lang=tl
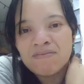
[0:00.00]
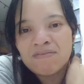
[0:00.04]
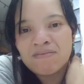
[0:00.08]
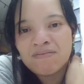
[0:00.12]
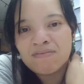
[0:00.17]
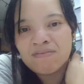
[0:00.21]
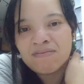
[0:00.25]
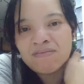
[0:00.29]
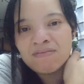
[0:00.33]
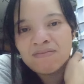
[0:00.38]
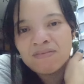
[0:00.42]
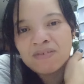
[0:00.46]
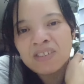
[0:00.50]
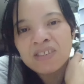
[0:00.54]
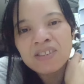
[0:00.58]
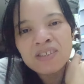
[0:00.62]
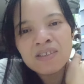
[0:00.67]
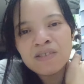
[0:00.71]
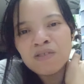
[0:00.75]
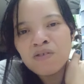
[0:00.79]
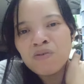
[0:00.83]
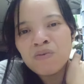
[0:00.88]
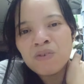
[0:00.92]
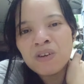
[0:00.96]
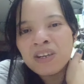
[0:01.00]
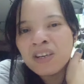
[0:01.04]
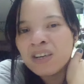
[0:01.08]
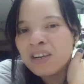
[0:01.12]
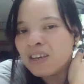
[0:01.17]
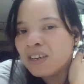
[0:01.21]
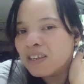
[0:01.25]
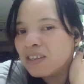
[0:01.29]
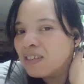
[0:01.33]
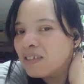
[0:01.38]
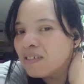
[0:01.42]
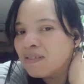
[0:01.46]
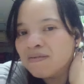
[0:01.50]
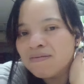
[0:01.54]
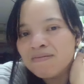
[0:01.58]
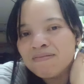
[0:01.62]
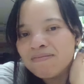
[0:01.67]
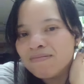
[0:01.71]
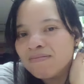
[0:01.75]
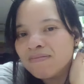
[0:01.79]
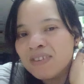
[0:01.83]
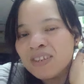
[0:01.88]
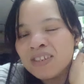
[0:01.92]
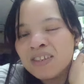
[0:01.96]
Kasi kung wala,
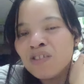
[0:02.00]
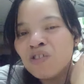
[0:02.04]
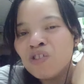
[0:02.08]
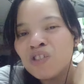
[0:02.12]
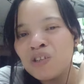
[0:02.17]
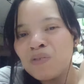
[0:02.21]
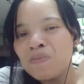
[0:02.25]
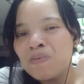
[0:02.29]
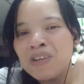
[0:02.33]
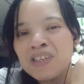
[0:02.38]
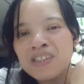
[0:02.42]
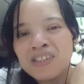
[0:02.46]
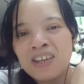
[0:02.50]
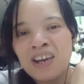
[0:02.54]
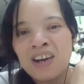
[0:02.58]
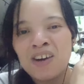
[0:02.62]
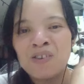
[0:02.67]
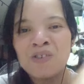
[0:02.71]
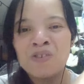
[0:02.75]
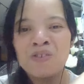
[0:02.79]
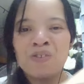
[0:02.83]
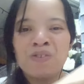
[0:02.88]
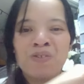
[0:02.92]
at dun sa mga tao, no,